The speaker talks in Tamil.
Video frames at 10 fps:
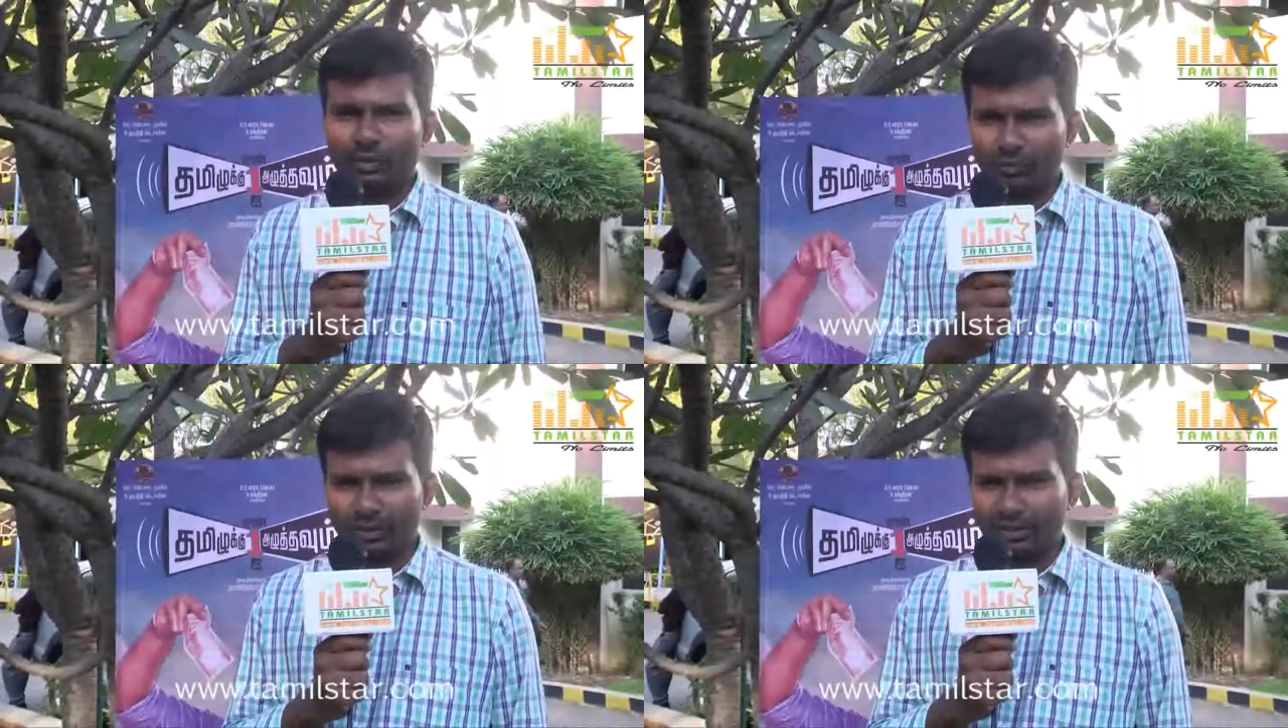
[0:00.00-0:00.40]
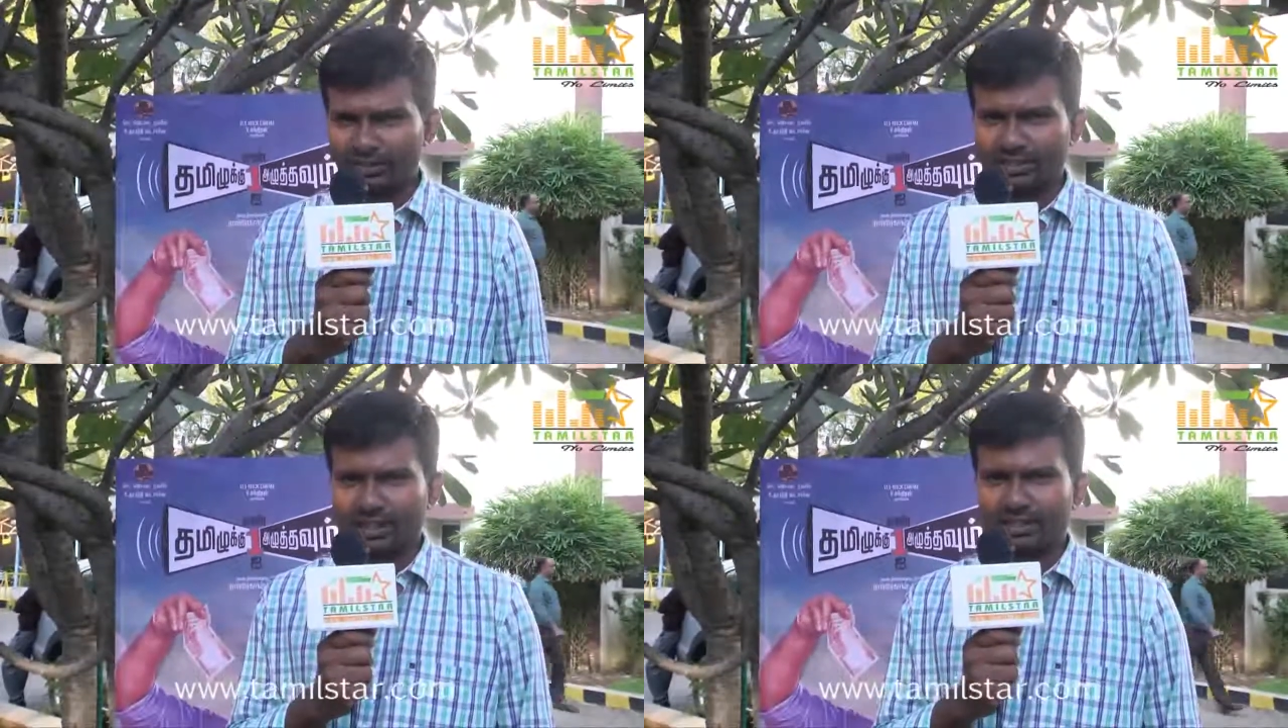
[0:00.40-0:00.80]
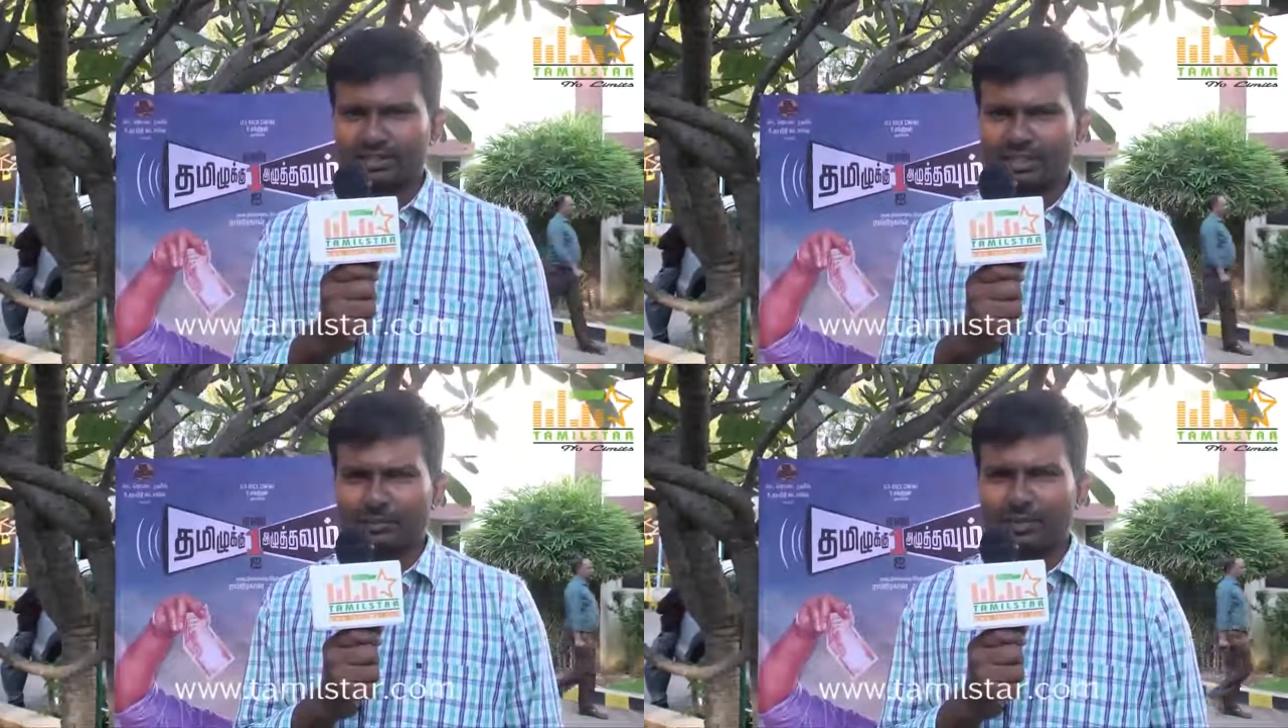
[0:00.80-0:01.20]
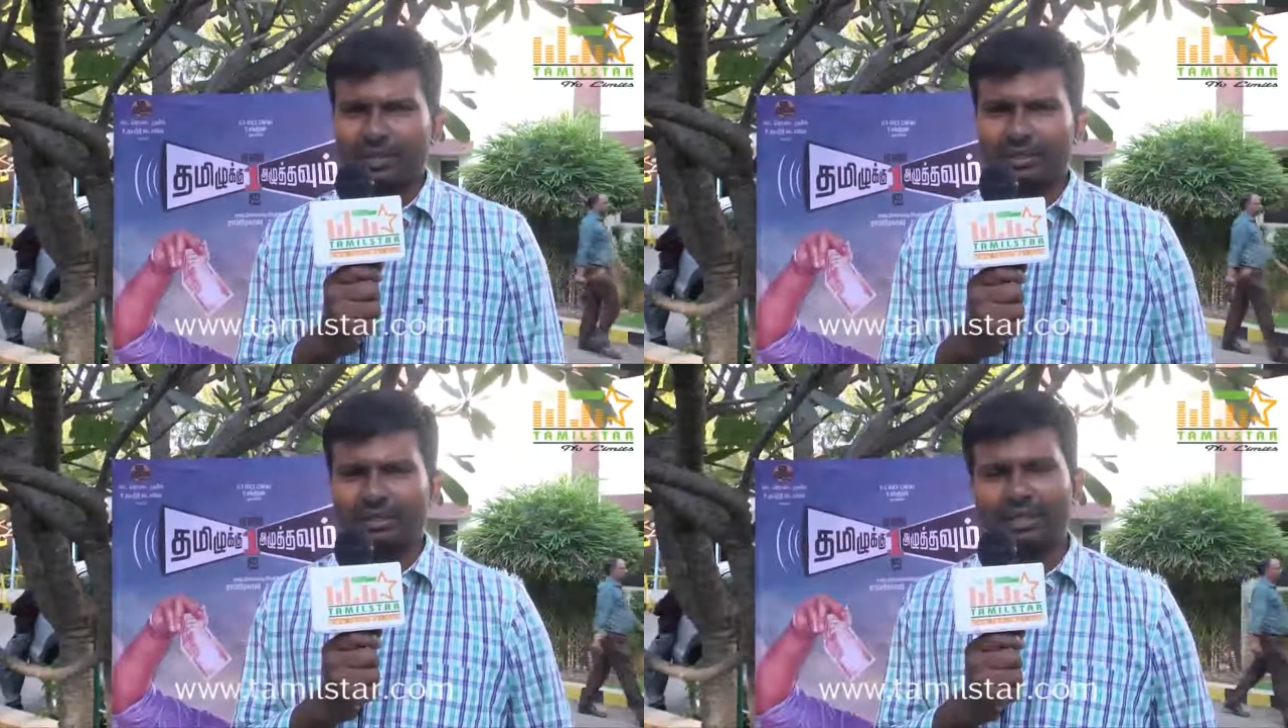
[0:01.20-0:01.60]
ரொம்ப இன்ட்ரெஸ்டிங்கான ஸ்க்ரீன்
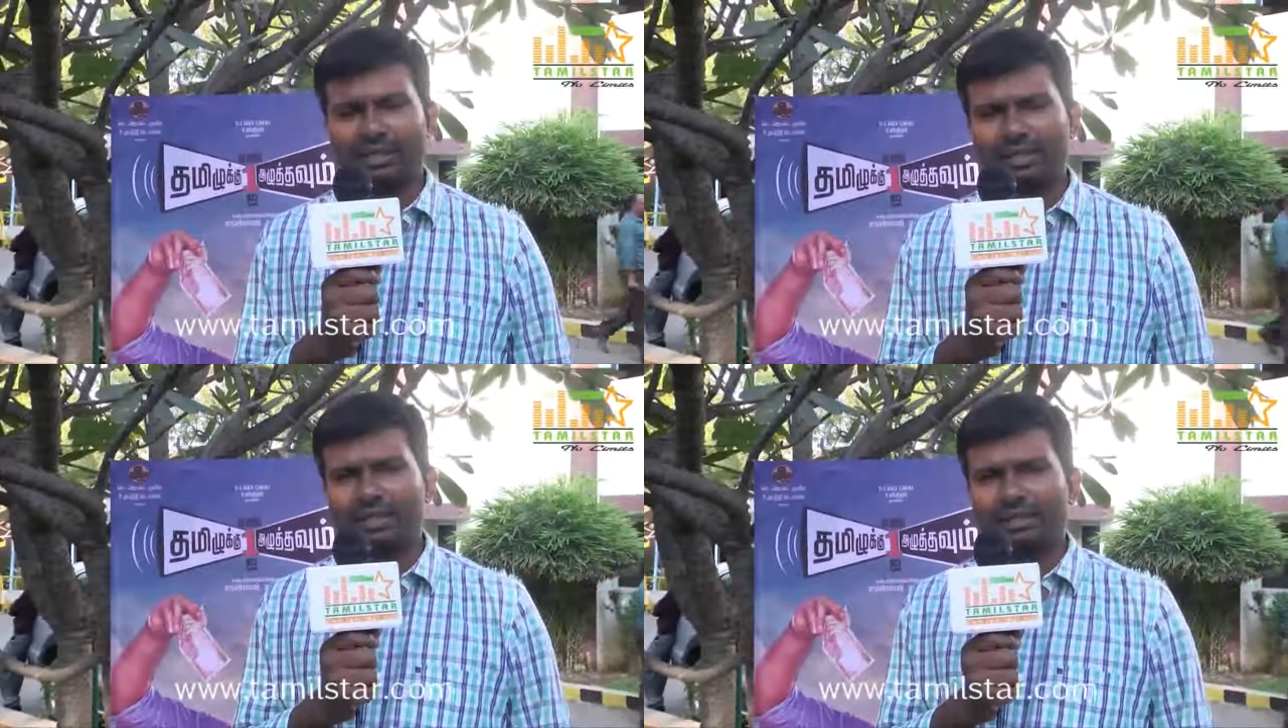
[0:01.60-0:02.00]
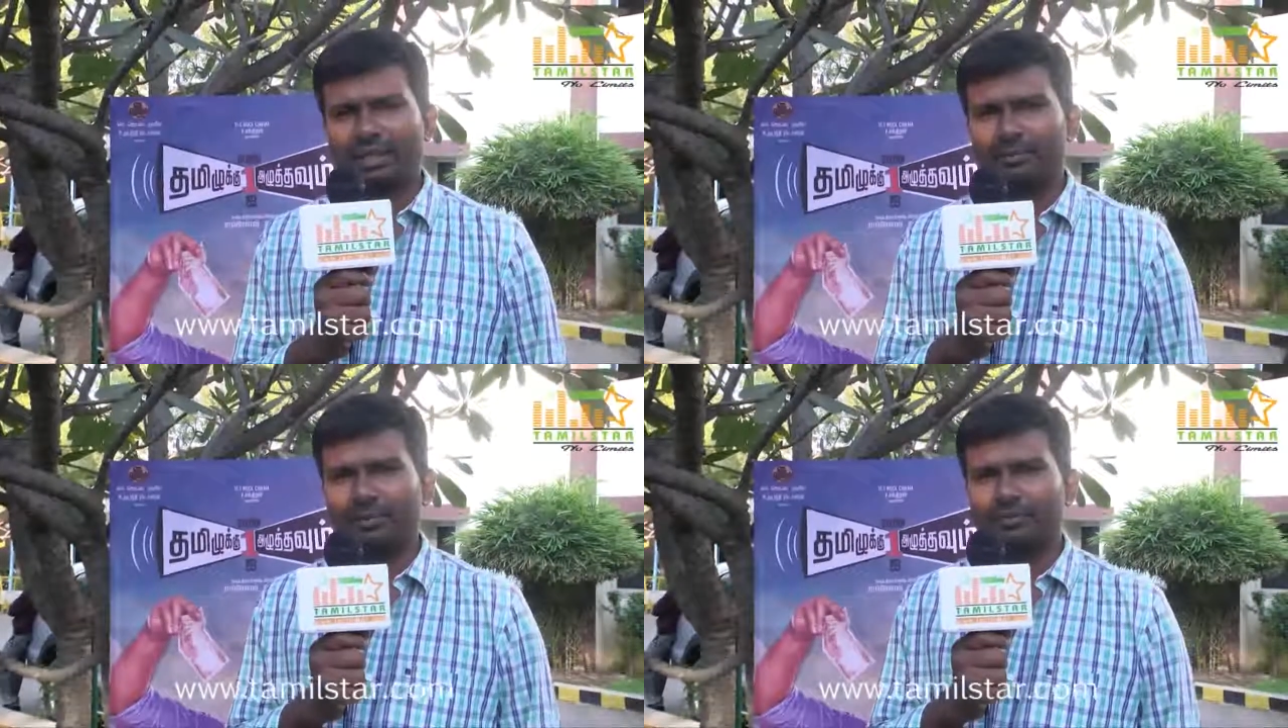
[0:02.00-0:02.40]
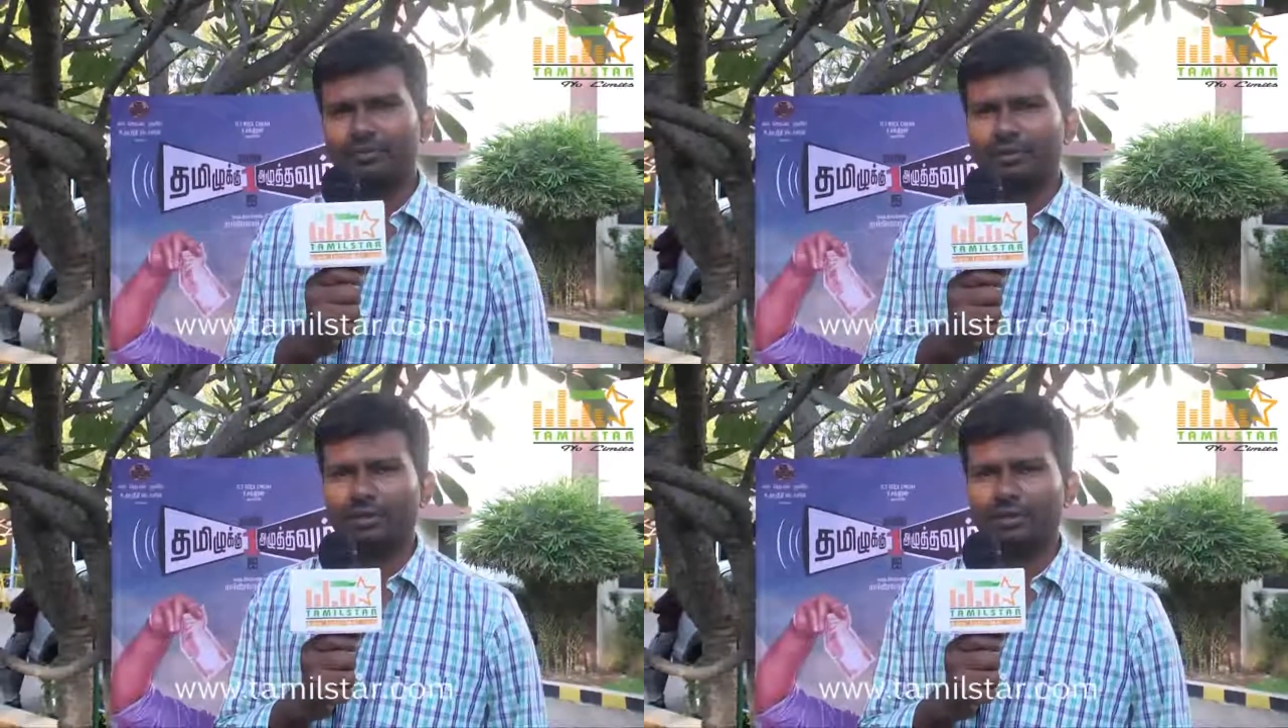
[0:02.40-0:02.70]
ப்ளே இதில் எல்லா டைப் ஆஃப்